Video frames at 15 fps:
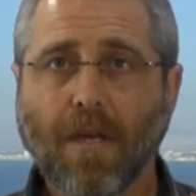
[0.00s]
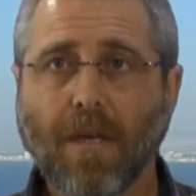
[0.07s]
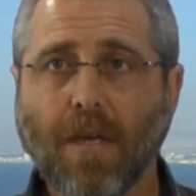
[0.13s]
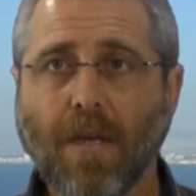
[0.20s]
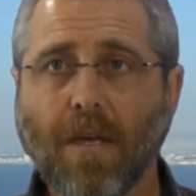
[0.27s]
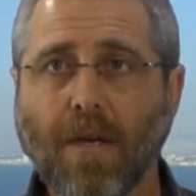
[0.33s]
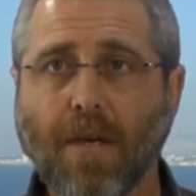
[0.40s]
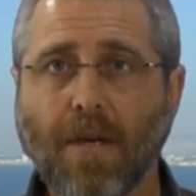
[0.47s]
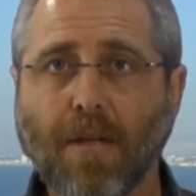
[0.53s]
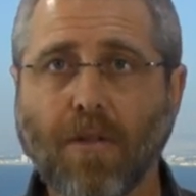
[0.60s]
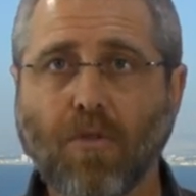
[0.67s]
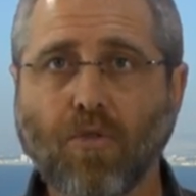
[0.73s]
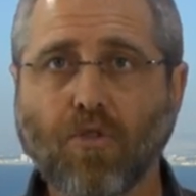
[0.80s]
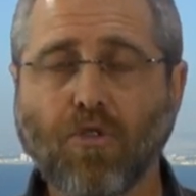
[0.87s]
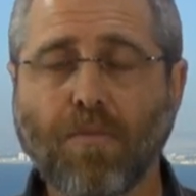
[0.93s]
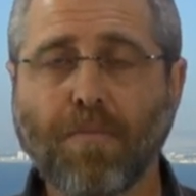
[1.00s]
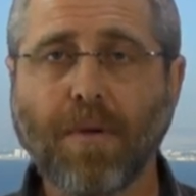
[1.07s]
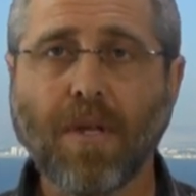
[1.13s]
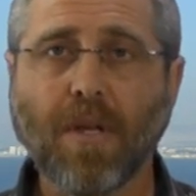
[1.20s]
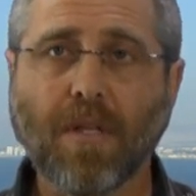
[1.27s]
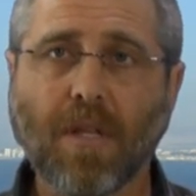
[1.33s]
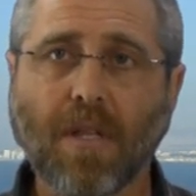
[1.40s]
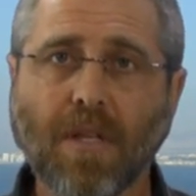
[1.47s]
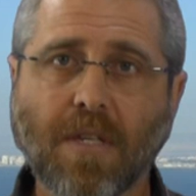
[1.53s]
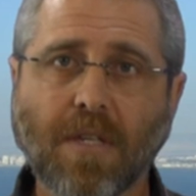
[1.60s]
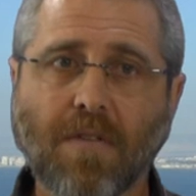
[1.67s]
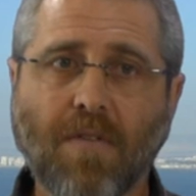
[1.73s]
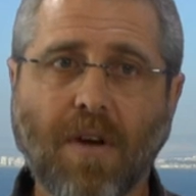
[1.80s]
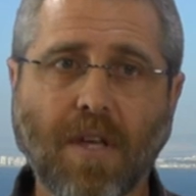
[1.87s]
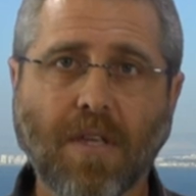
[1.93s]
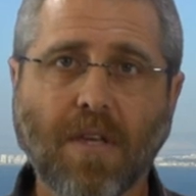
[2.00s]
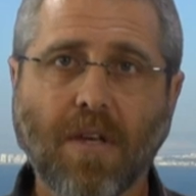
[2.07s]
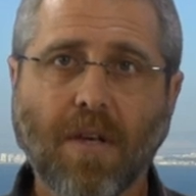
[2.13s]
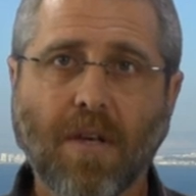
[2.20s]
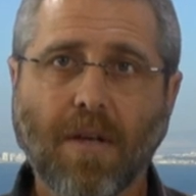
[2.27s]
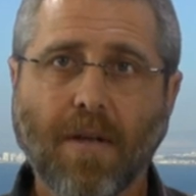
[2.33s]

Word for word: И то, что принято называть